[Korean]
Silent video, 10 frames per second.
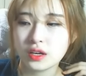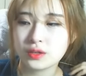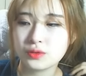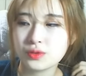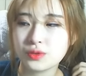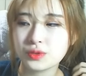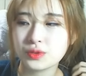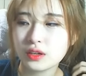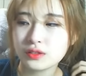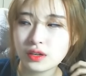계속
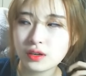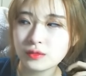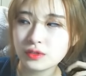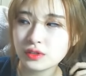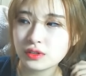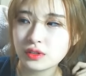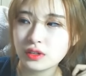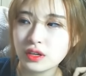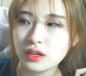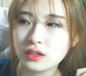그러니까
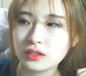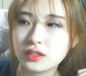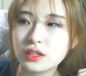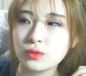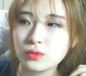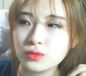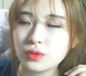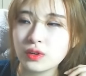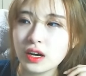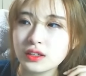사람들이 그래서
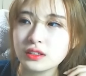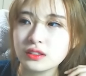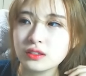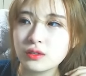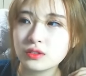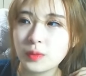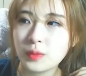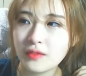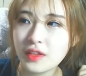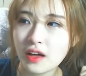우결하는 거를
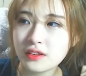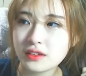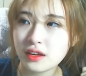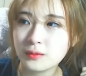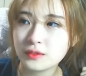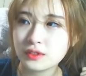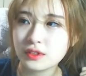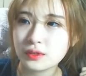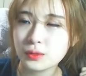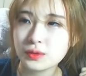반대하는
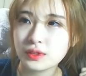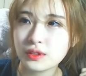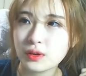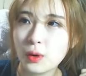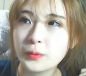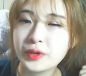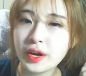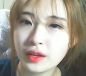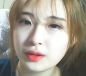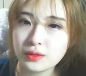사람들이 솔직히 없지
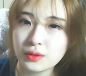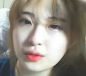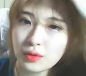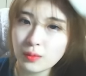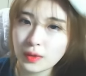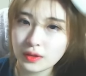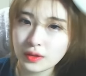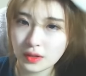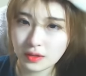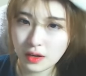않아 있었던 건 마,
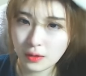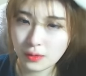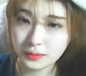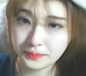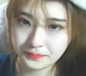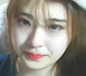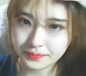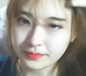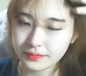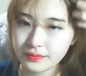맞아요.
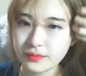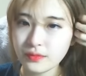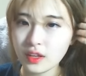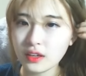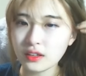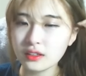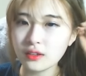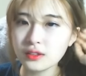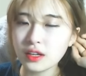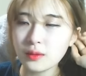근데
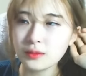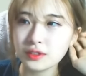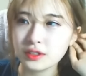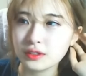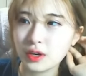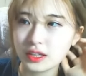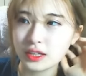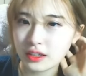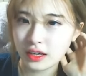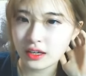그런 사람들이
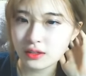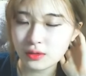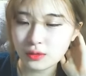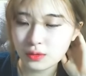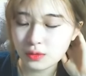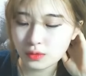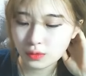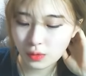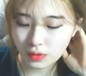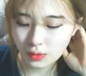저한테 개인적으로
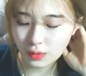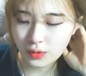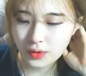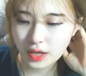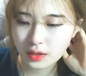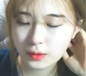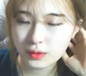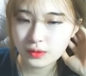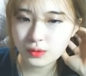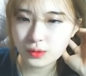톡이 오거나
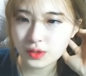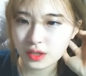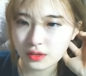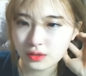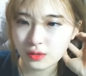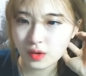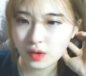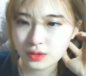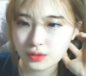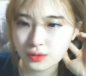아니면 쪽지 같은 거
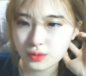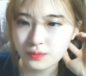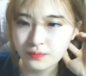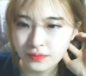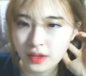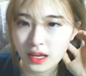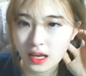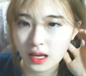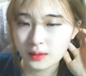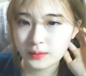와가지고
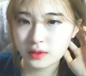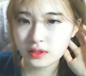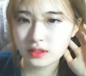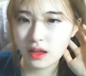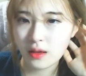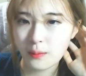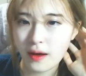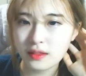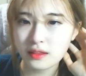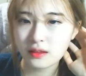진짜
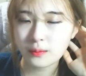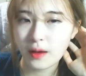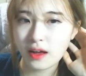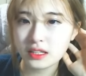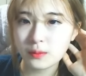많, 많이